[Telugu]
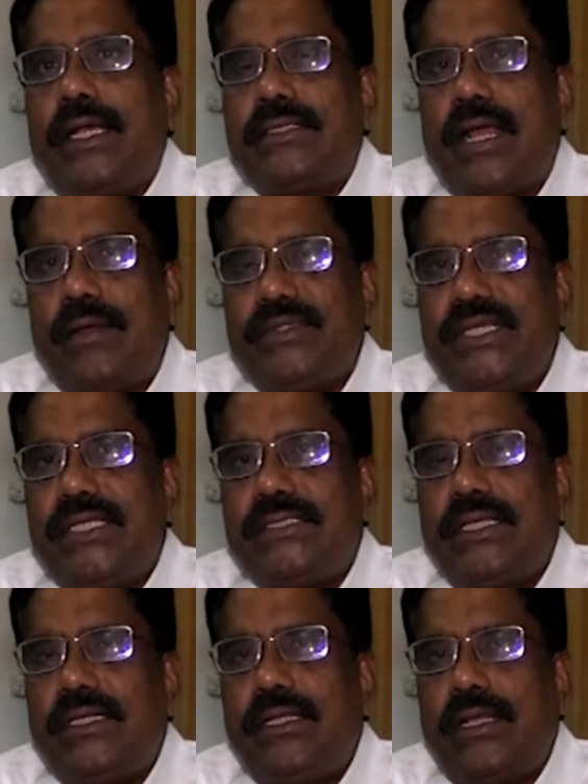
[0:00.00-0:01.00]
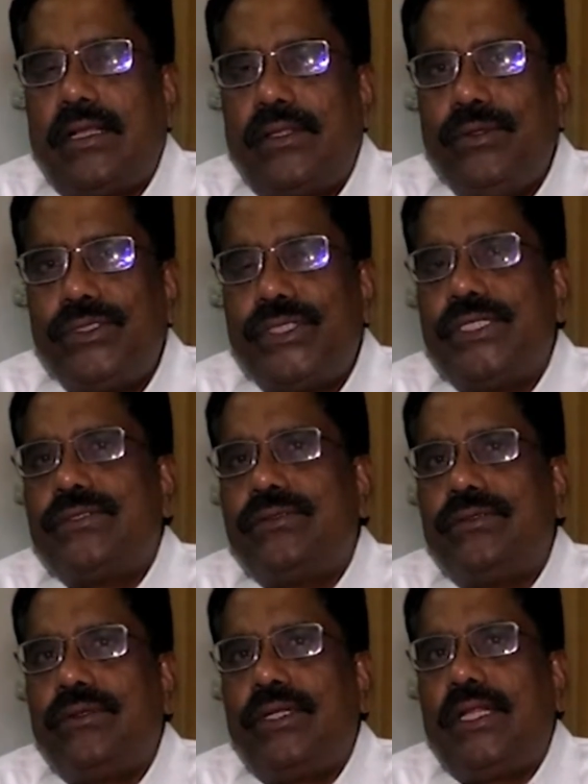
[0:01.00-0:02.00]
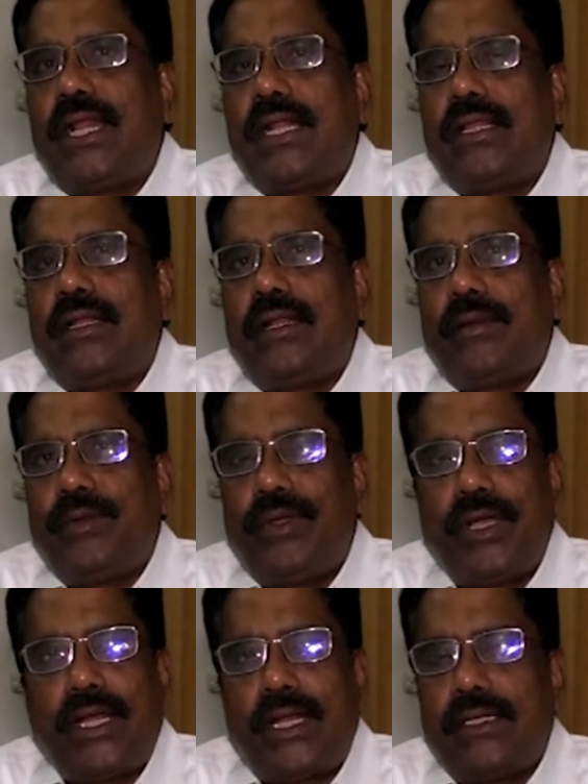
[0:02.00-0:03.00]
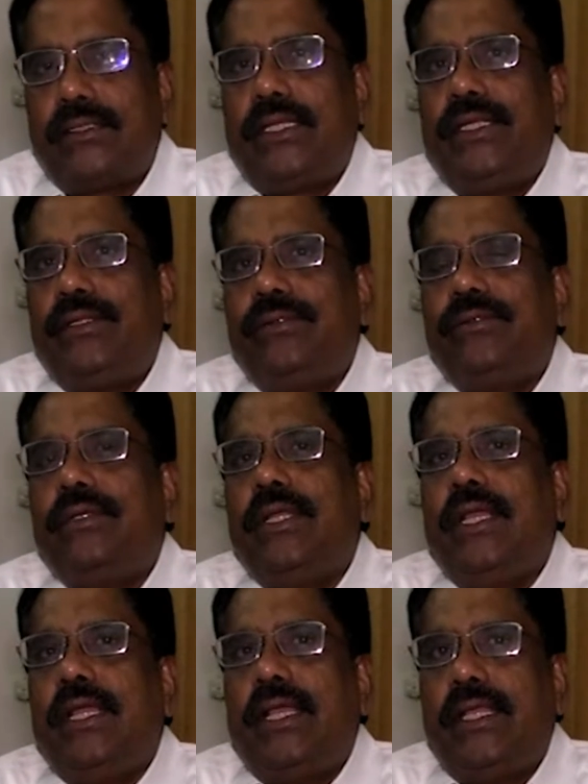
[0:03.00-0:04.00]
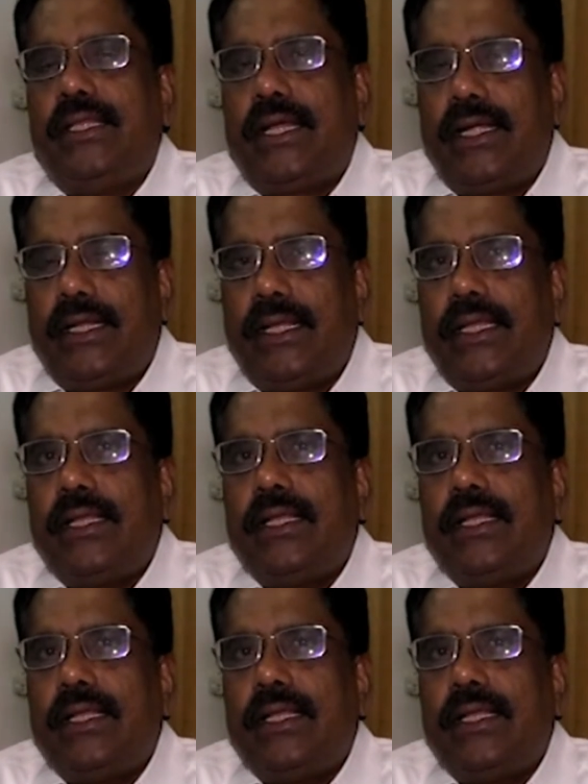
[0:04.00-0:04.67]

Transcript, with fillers: అసలు ఆమె చేసే ఎందుకు చేస్తుందో నిరాధారణ అభియోగాలు నాకు తెలియదు ఎందుకంటే